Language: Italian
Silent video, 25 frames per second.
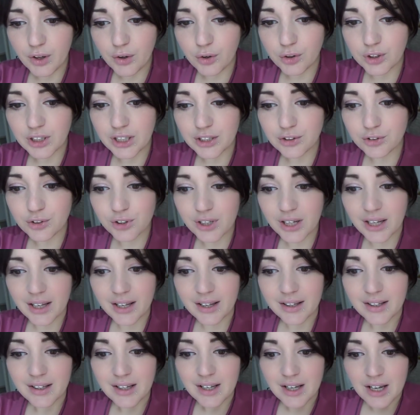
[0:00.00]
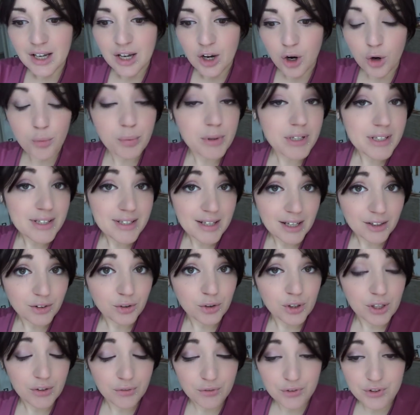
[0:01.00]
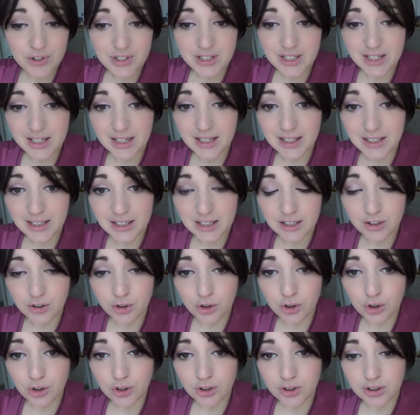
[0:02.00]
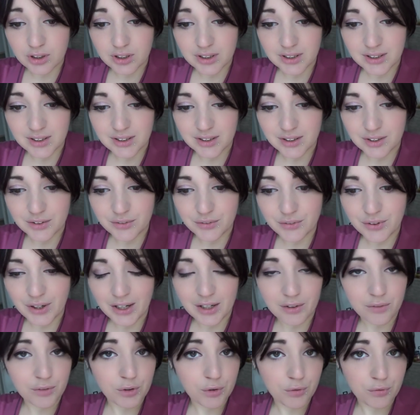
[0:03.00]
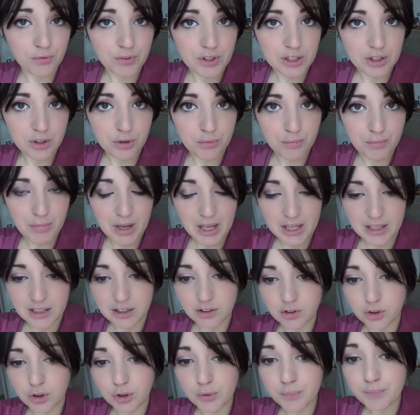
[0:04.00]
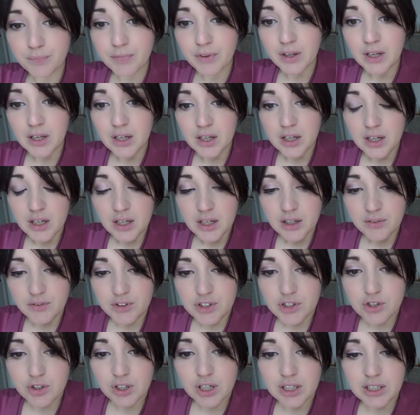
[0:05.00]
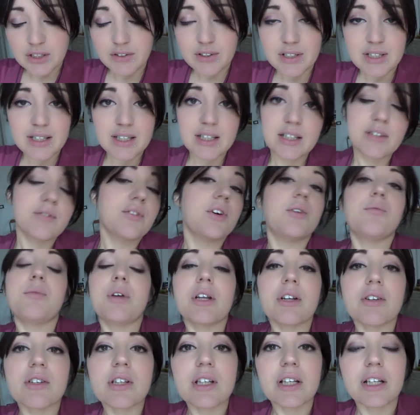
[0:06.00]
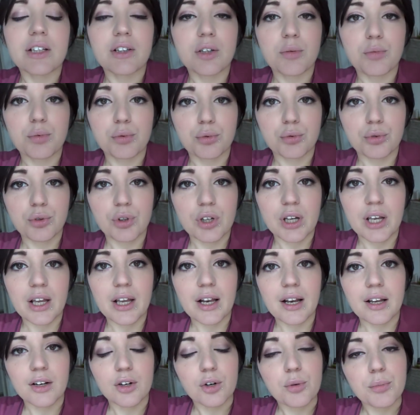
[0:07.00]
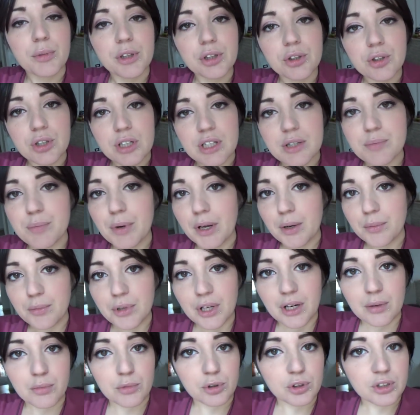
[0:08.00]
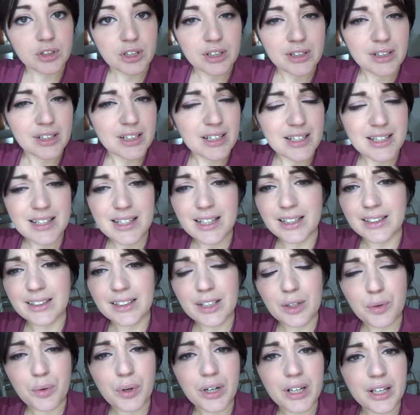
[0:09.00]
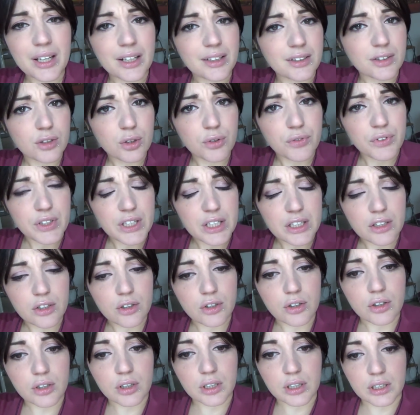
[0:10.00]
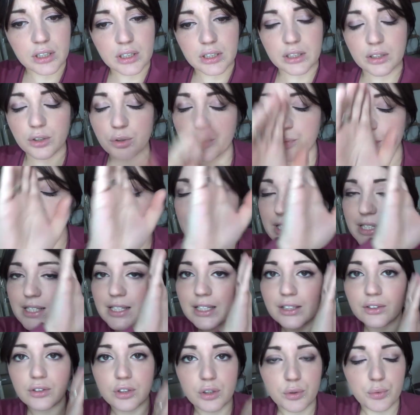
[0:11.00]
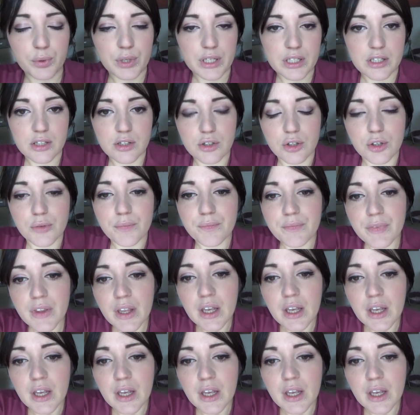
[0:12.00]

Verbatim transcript: ho detto che ho pensato che fosse carino eh, farvi un video in merito, visto che diversi di voi mi hanno scritto appunto che l'argomento risparmio era molto interessante in qualche altro video, eh, ho pensato a questo.